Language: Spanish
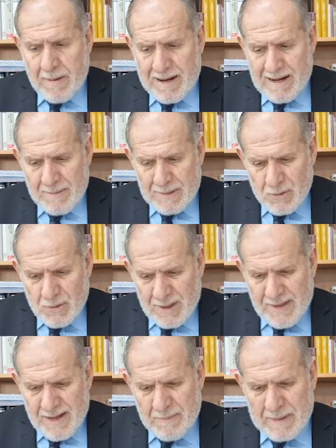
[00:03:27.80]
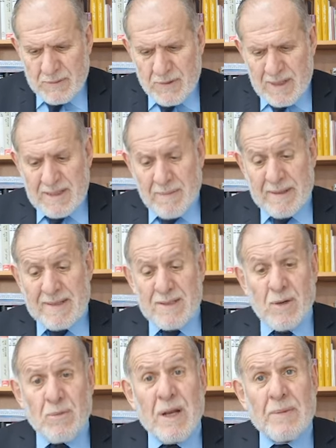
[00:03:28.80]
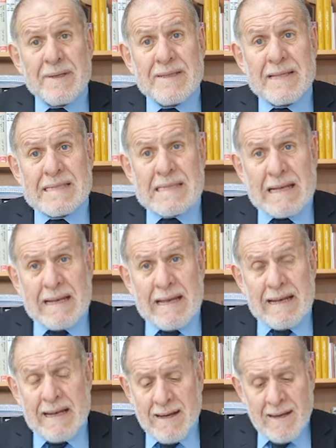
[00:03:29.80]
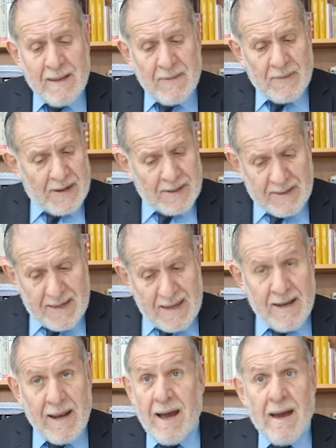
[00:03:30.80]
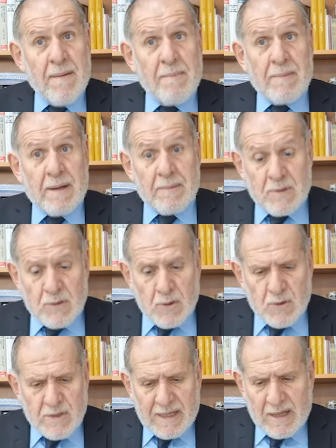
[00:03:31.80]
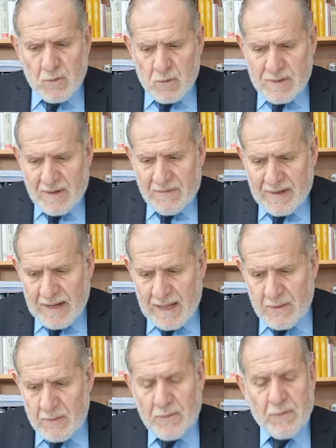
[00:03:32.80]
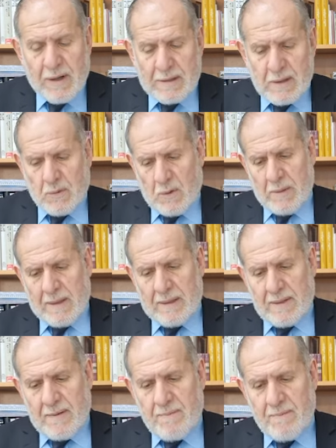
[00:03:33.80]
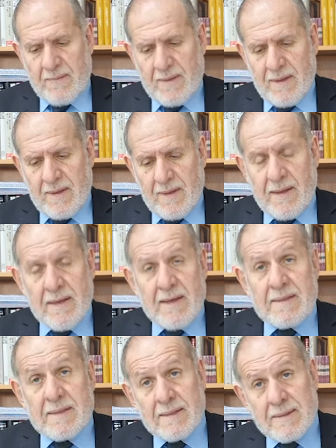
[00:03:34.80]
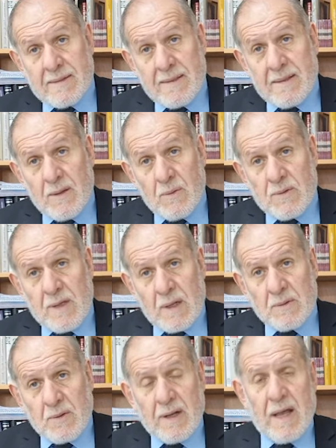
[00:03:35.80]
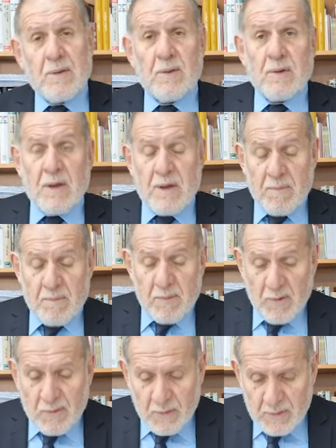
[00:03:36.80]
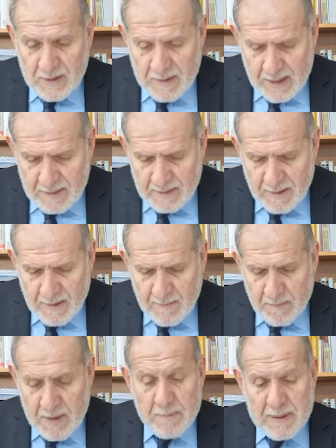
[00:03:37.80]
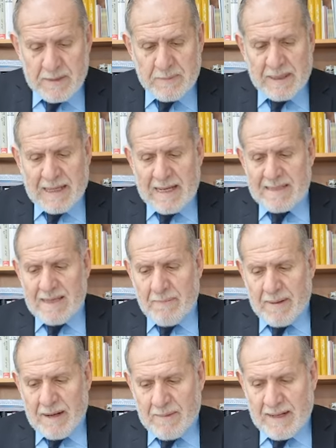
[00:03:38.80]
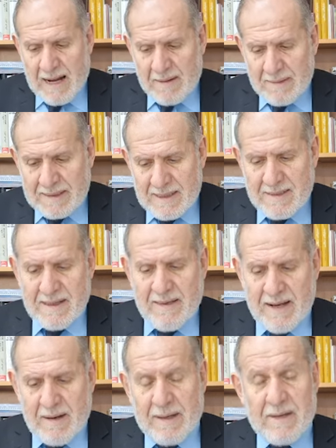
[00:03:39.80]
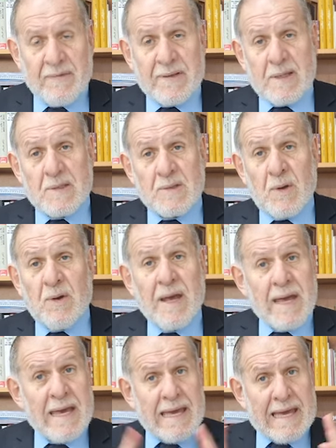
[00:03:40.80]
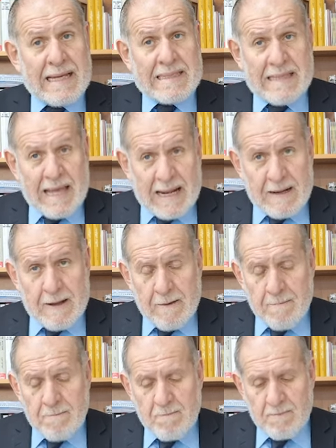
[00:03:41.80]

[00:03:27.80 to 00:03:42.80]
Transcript: para la mayoría de las personas aparece como una vista serena, tranquila, maravillosa, que anuncia el final de una fuerte tormenta. Se necesita un cierto grado de profundidad y perspicacia para mirar más allá de la manifestación externa